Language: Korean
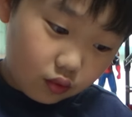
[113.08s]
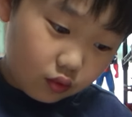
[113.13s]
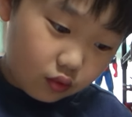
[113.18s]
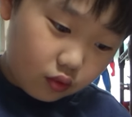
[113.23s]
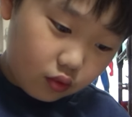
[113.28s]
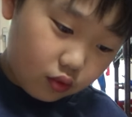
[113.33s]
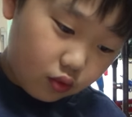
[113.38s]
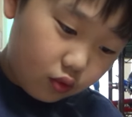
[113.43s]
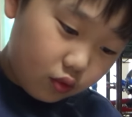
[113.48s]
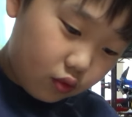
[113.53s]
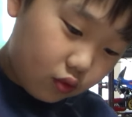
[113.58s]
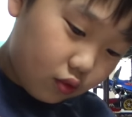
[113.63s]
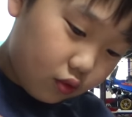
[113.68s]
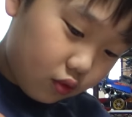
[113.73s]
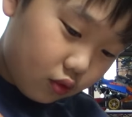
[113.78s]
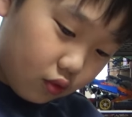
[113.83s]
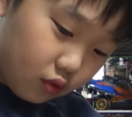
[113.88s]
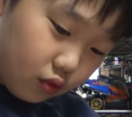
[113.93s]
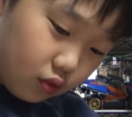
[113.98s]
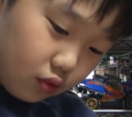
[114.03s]
그래, 그럼
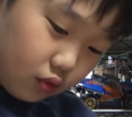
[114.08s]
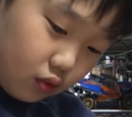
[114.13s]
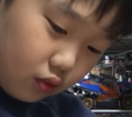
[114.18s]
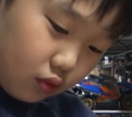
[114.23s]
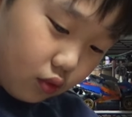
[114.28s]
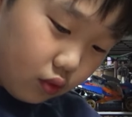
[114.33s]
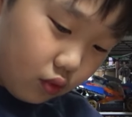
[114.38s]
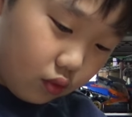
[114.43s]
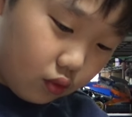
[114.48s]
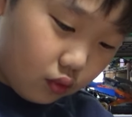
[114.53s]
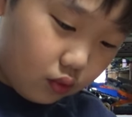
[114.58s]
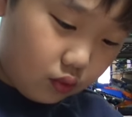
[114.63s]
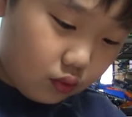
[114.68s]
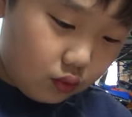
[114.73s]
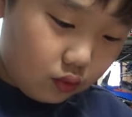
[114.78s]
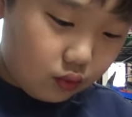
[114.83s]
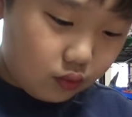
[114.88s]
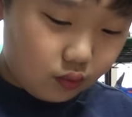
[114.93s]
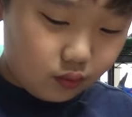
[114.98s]
참치는 그냥 회로 먹어.